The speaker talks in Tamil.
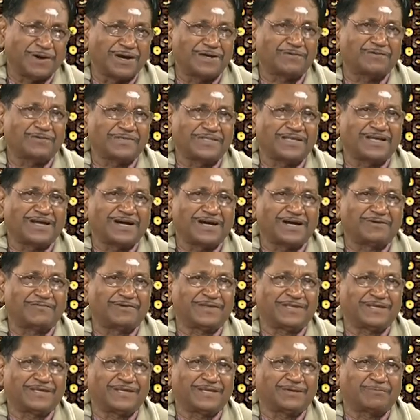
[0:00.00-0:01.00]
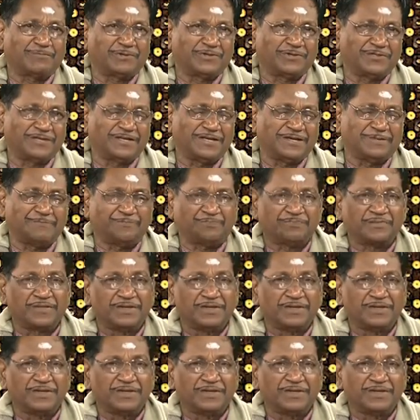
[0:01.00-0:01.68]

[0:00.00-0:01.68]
பார்வதியாக வருகின்ற பொழுது